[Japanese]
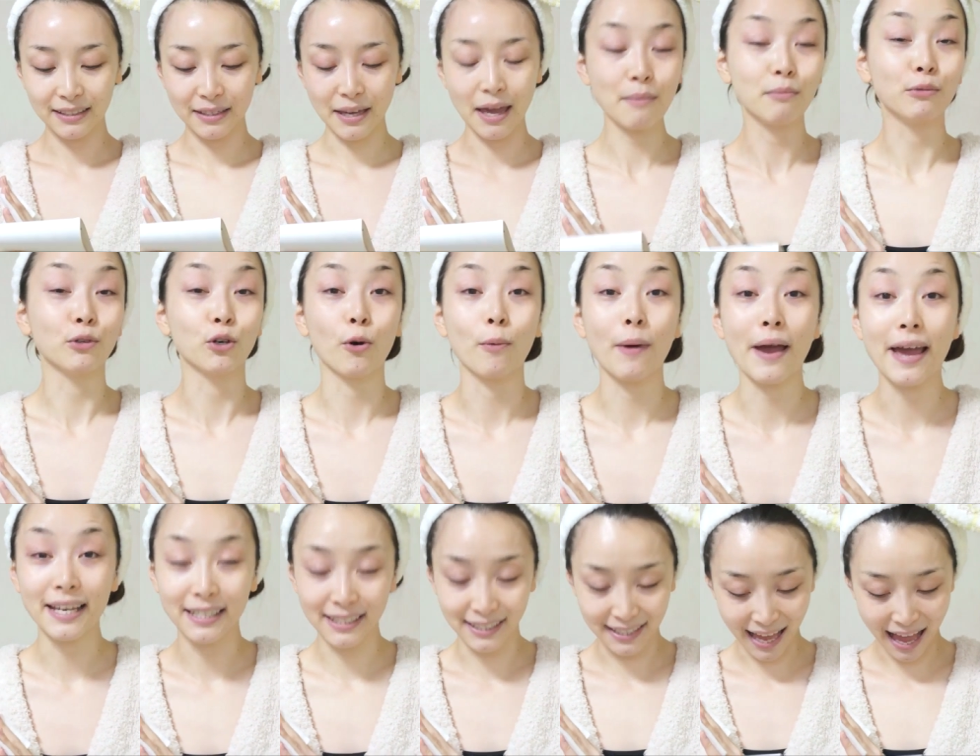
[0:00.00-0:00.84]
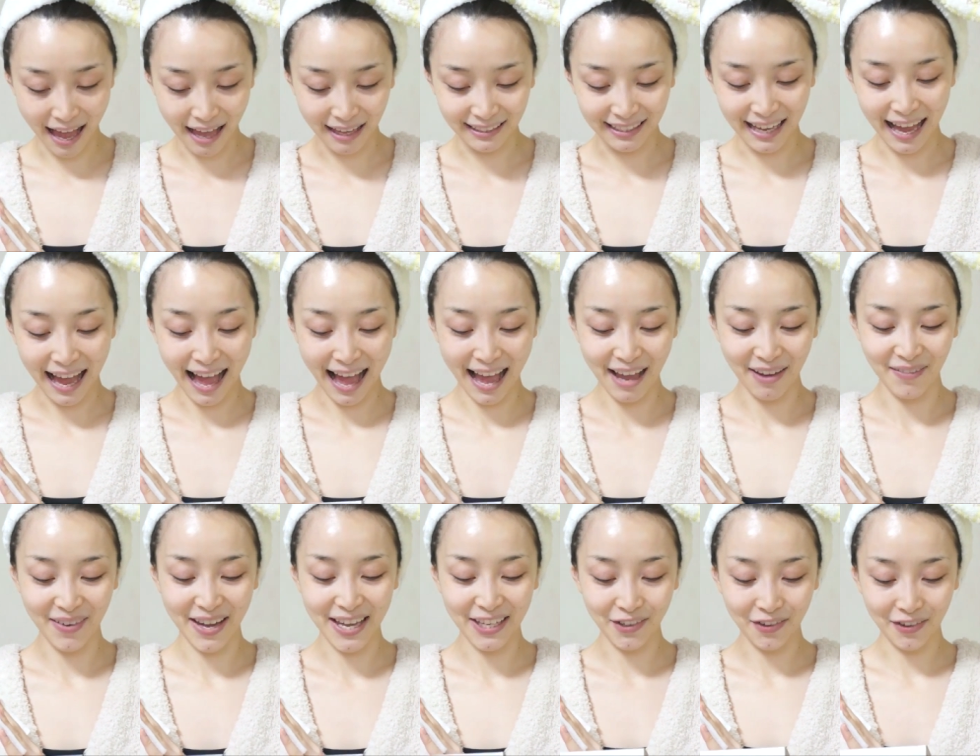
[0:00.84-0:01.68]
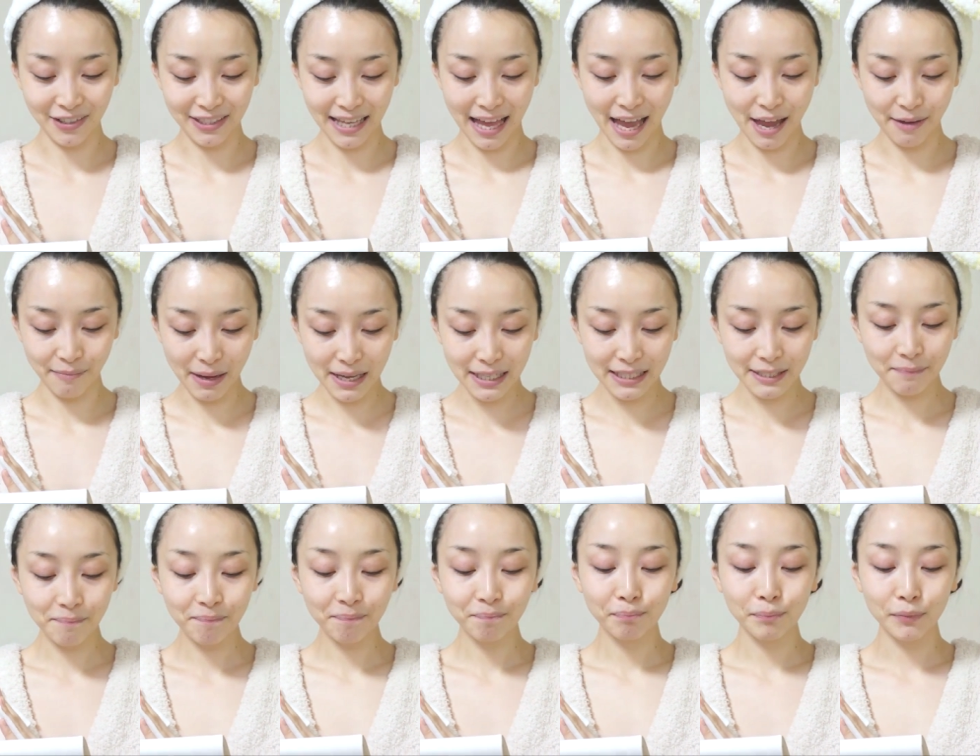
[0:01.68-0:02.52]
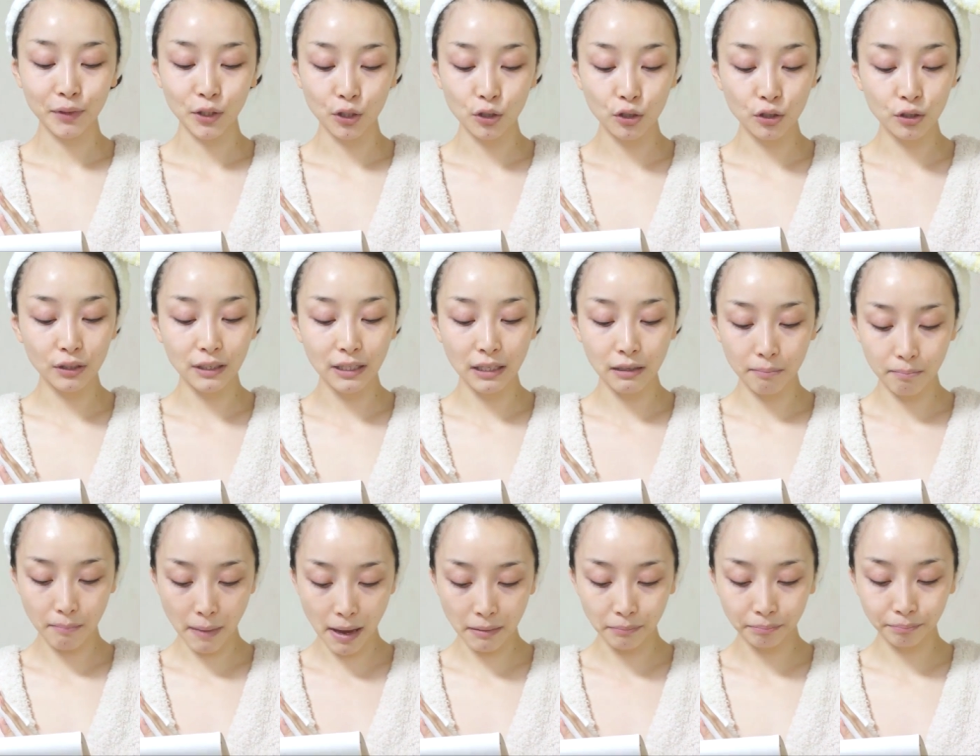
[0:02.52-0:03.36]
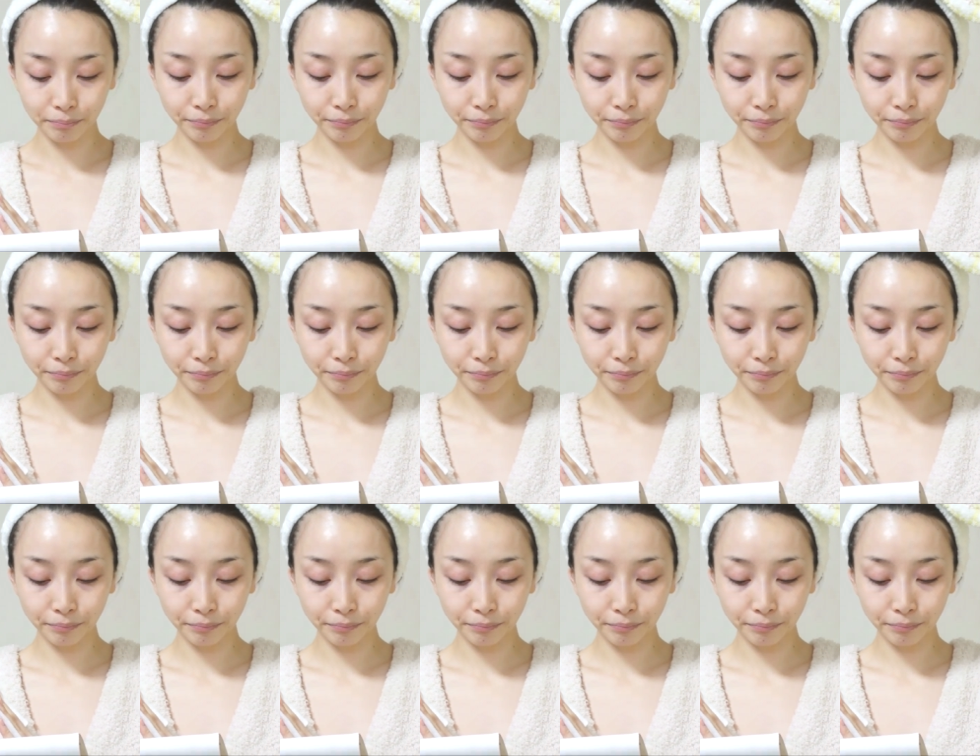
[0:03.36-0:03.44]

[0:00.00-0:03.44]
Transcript: M 小林さん。はい、おめでとうございます。9人目、